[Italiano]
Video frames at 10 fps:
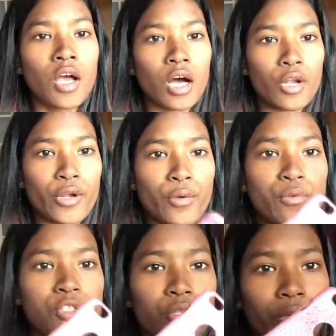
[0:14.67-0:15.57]
Allora,
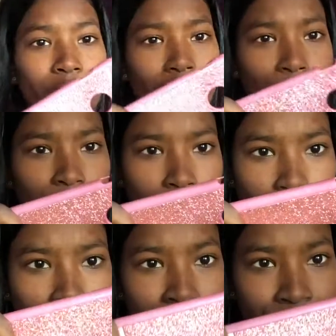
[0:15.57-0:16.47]
questa è la
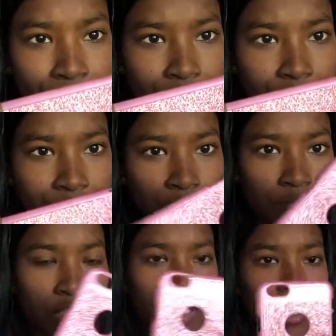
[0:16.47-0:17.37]
prima,
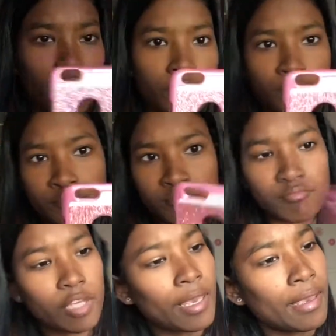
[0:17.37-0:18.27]
che
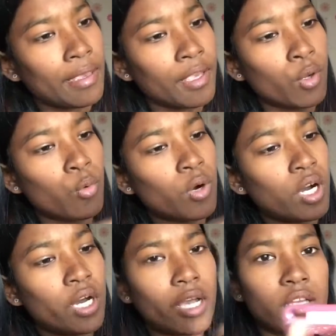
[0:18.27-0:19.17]
è
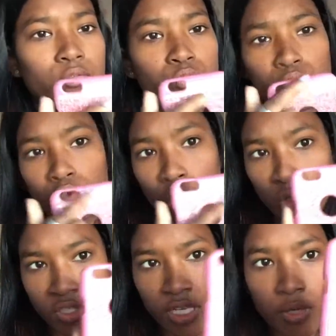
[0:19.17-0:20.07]
qua tutto
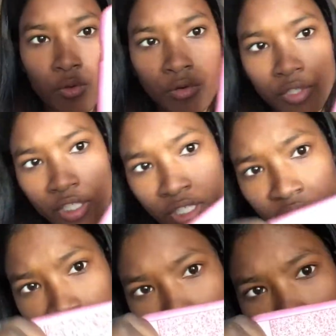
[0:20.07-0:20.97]
rosa con i
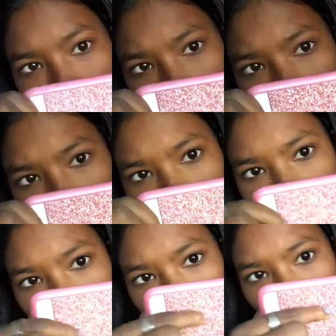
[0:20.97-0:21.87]
glitter
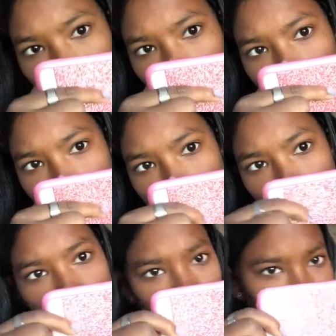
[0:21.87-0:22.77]
eh, qua,
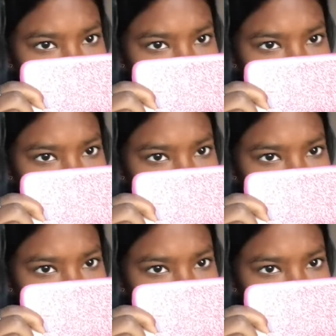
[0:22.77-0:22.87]
sì.